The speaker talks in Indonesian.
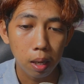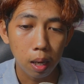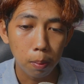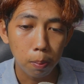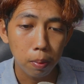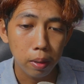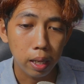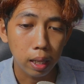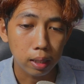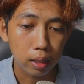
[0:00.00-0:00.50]

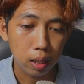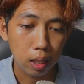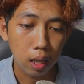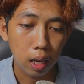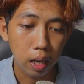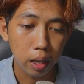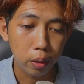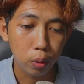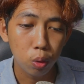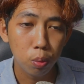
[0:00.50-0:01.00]
apa ya
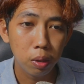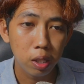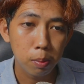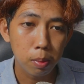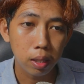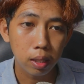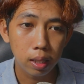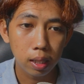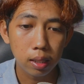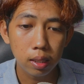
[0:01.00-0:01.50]
kecelakaannya itu
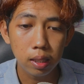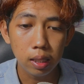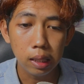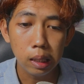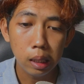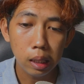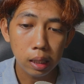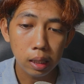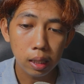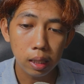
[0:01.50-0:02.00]
melibatkan
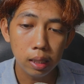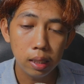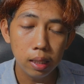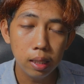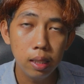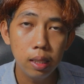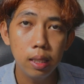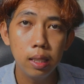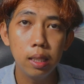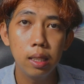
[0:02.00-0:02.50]
si Nick ya.
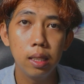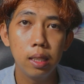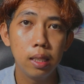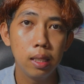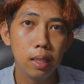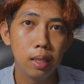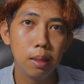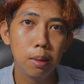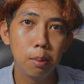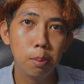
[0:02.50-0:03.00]
jadi
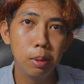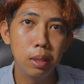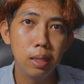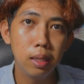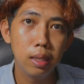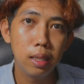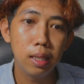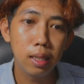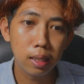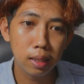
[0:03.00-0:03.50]

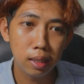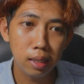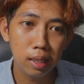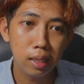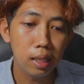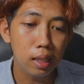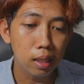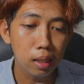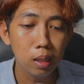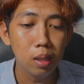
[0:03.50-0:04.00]
benci ke
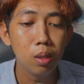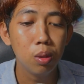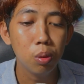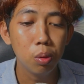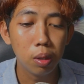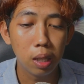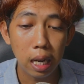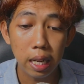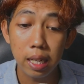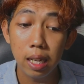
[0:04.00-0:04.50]
si
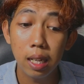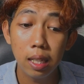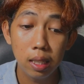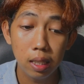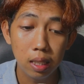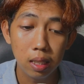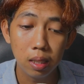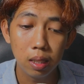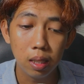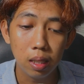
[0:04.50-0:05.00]
gitu
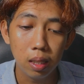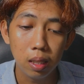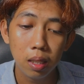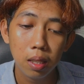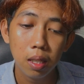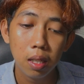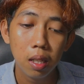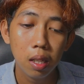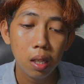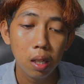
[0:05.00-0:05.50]
kayaknya sih.
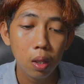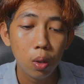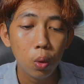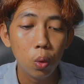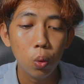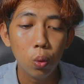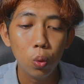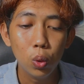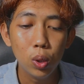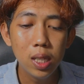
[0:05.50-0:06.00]

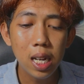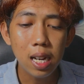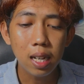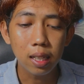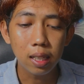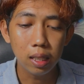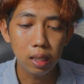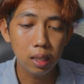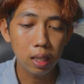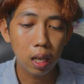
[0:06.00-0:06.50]
Udah
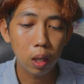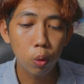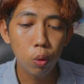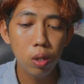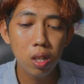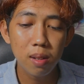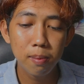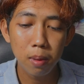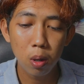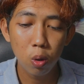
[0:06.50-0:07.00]
Nick aku
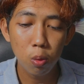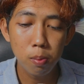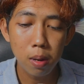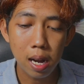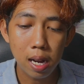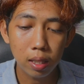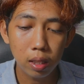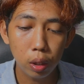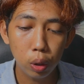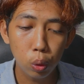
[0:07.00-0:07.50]
nggak mau
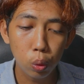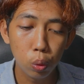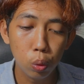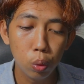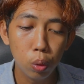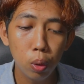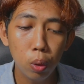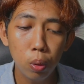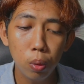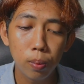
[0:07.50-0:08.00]
bahas itu
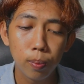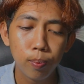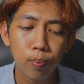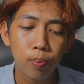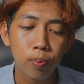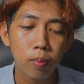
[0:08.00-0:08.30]
dulu.